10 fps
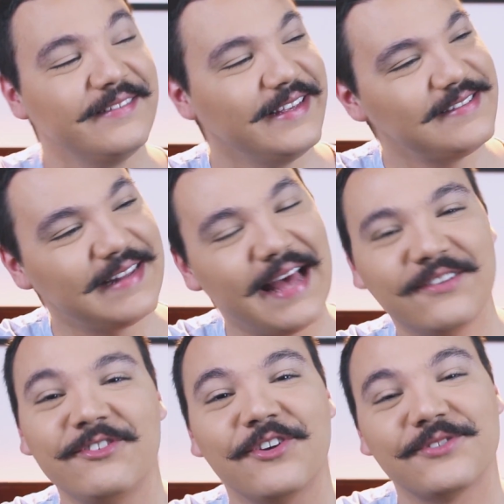Desse
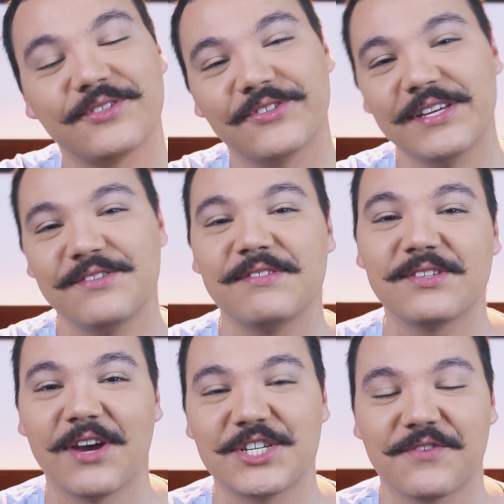lado tem outros dois
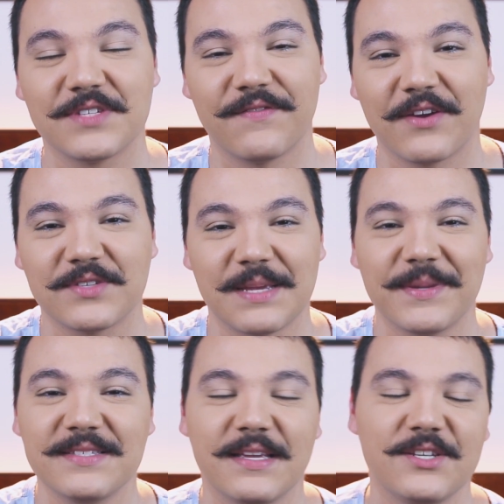vídeos que eu acho que você vai gostar
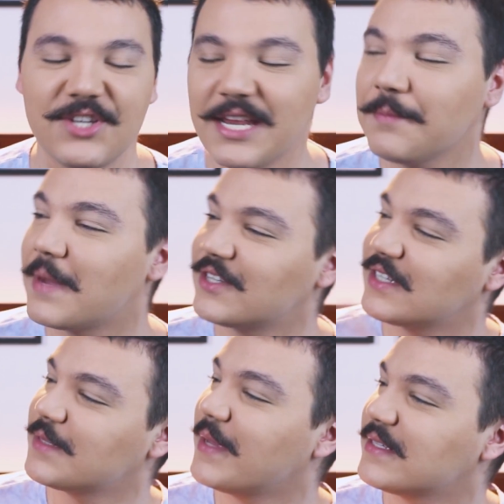bastante, e embaixo
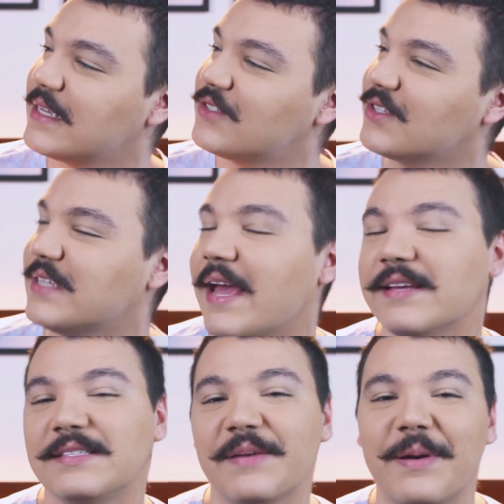das minhas redes
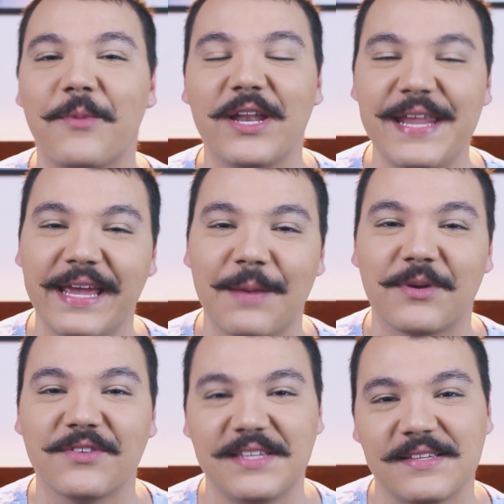sociais tem uma bolinha que é
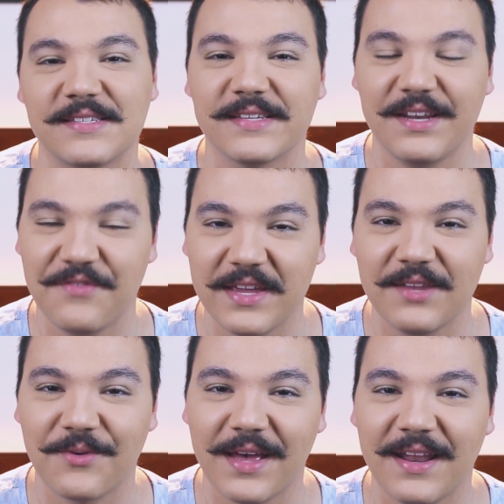pra você se inscrever
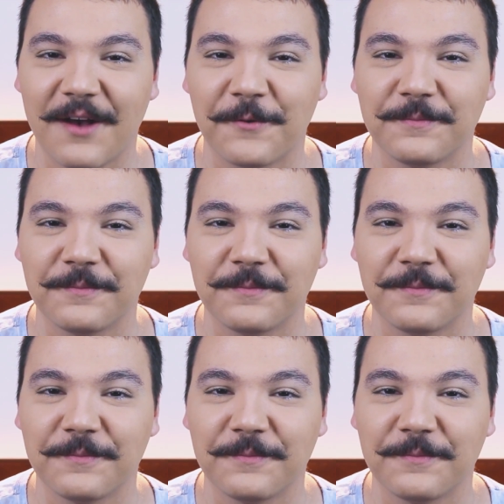aqui no canal.